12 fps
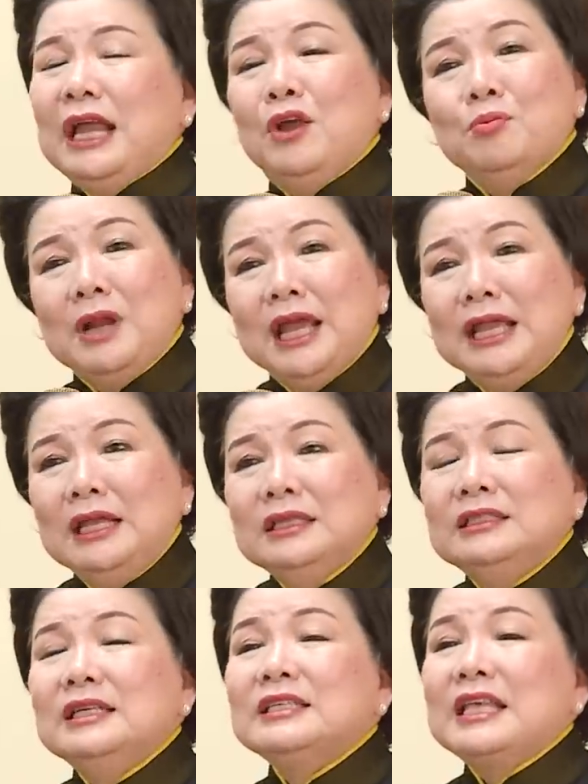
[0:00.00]
ngày hôm nay
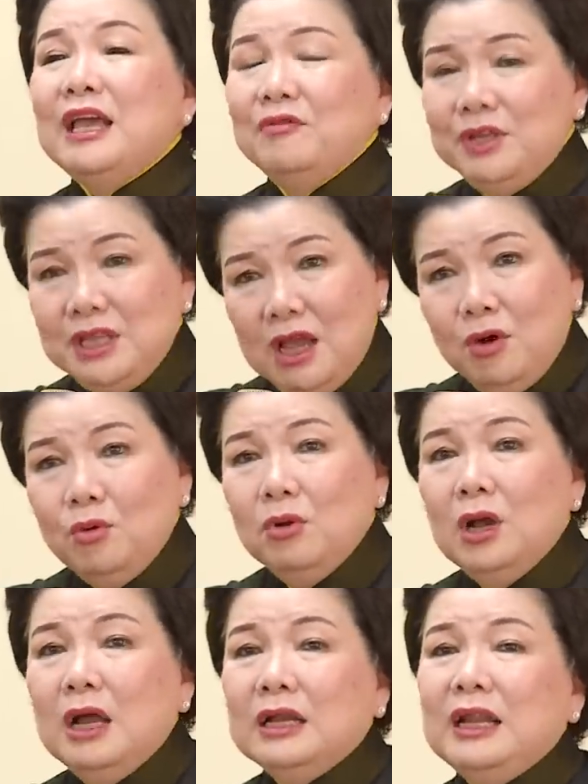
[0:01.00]
chia sẻ với nhau
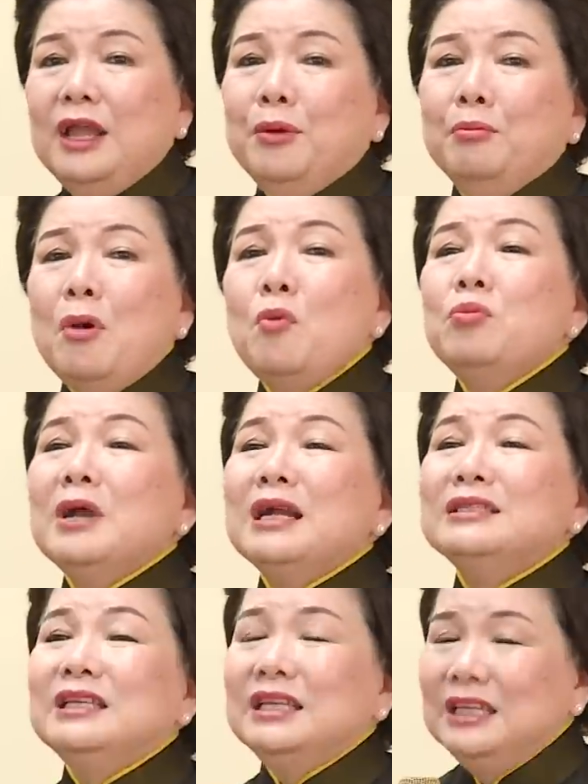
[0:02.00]
để mong
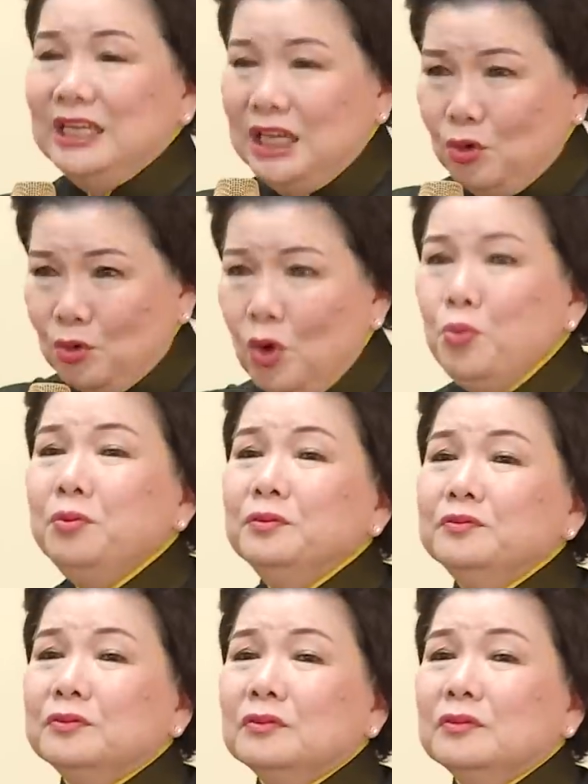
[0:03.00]
các chị hiểu đúng.
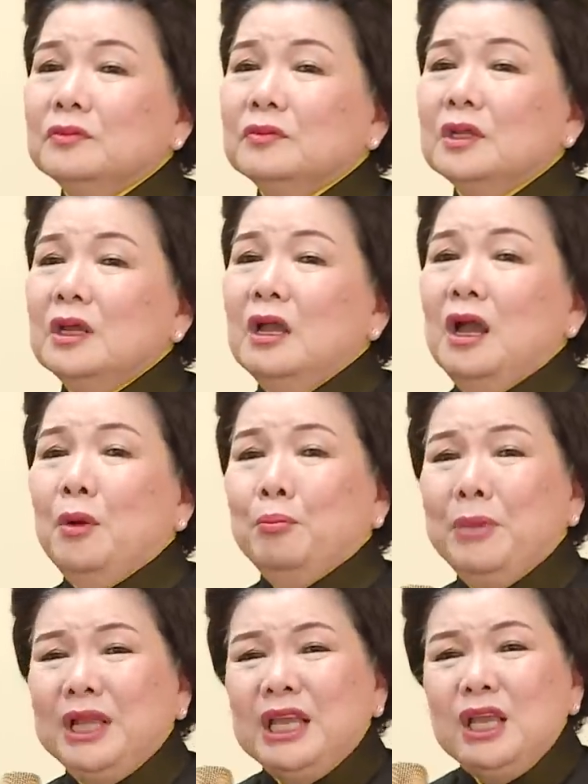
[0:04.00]

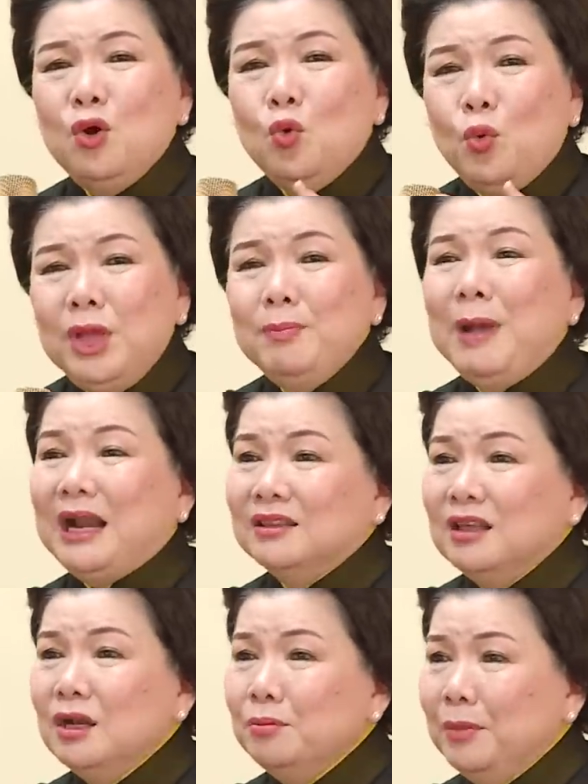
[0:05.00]
Mình yêu quý bản
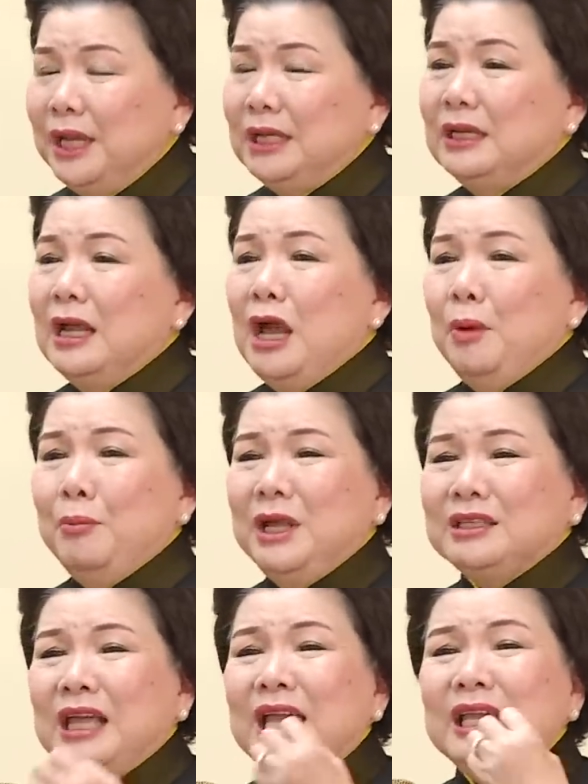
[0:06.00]
thân
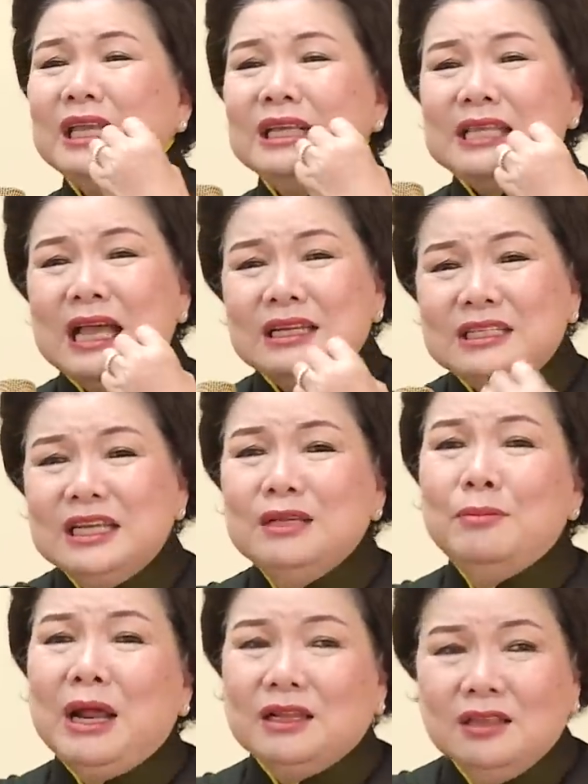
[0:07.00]
mình thấy cái giá trị
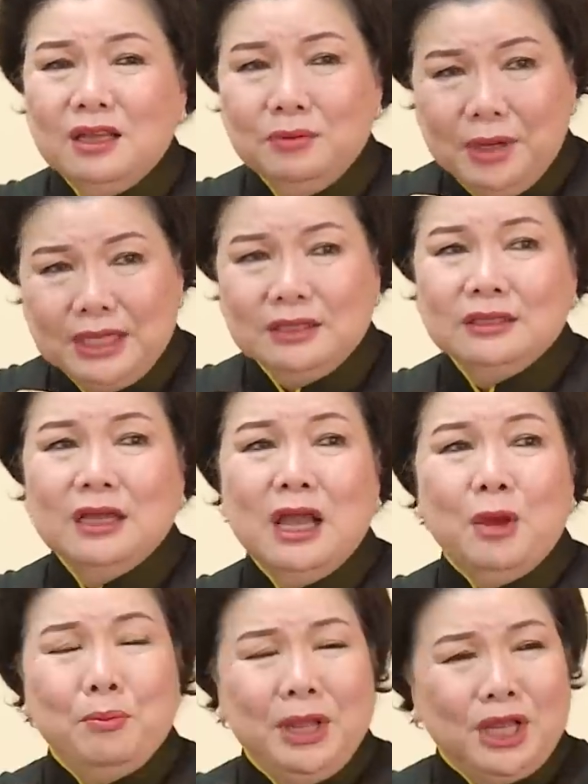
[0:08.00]
bản thân
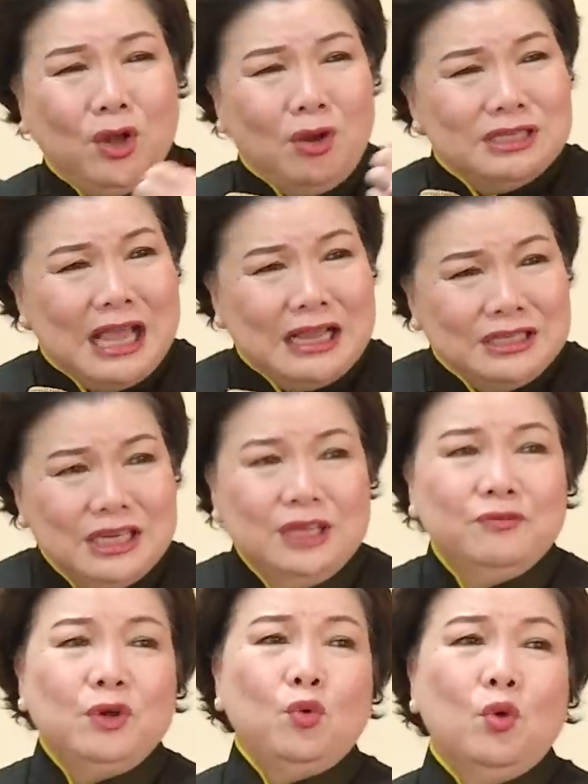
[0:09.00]
mình có giá
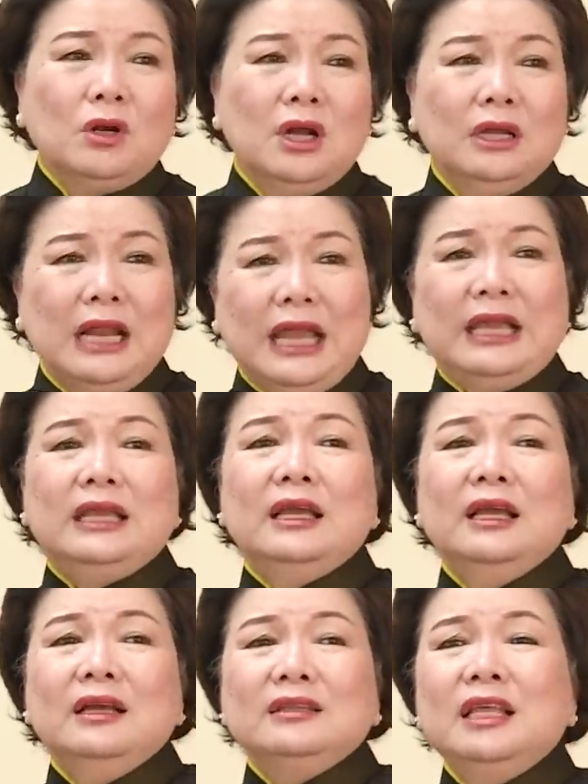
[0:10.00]
trị với cuộc đời này,
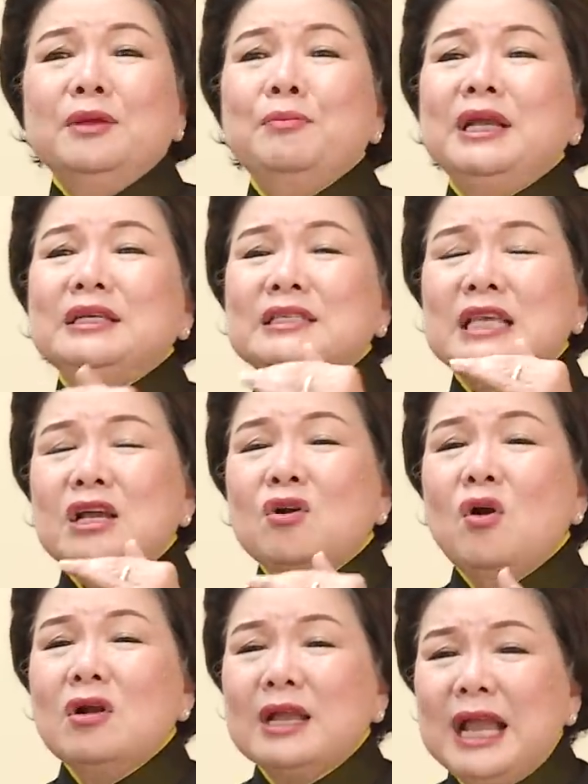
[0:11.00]
thì mình sẽ
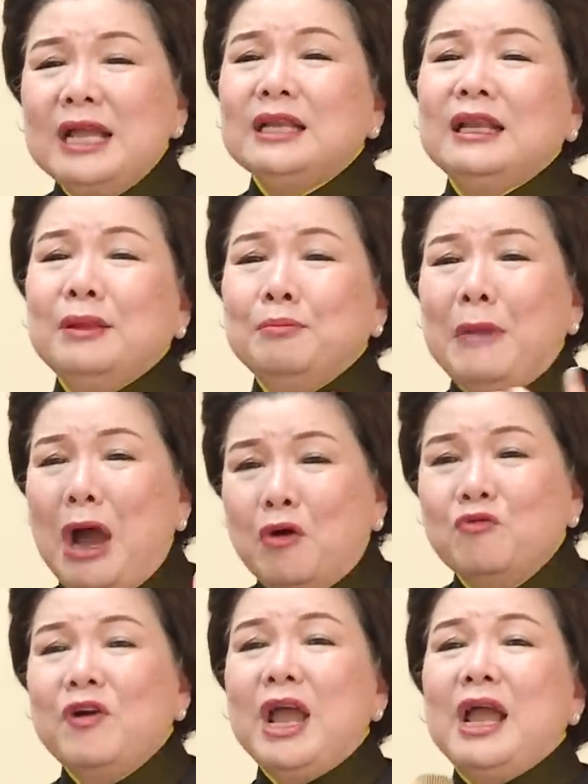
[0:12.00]
có cách để bảo
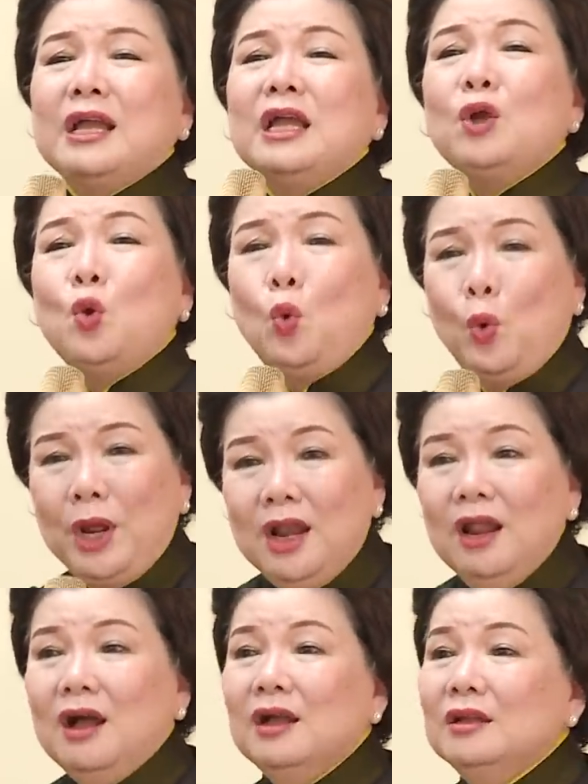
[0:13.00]
vệ cái quyền
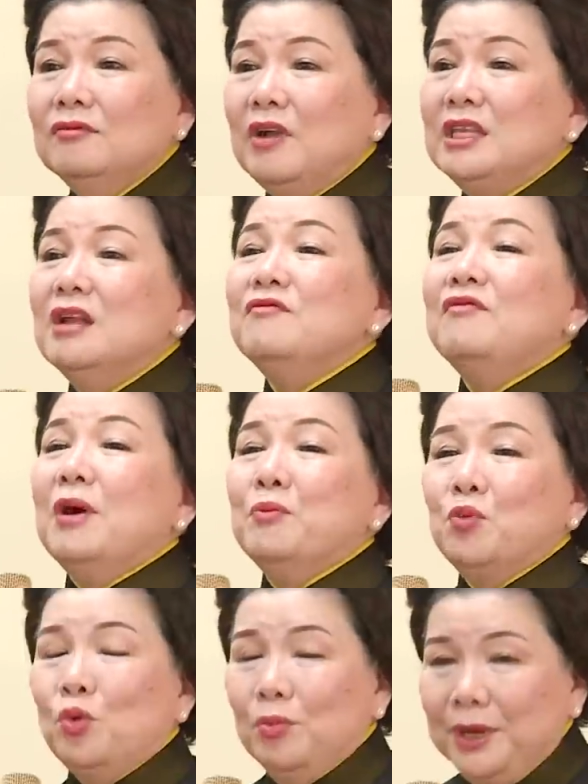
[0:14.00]
lợi và nhân
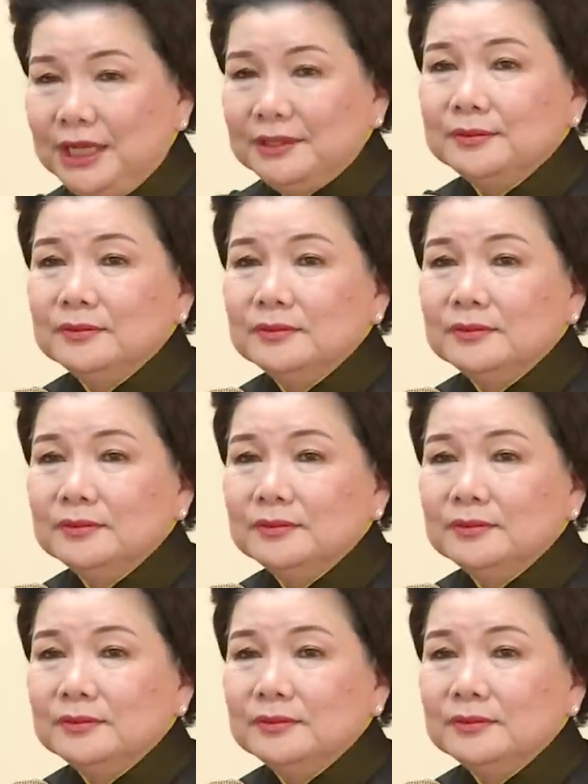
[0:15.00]
phẩm của mình.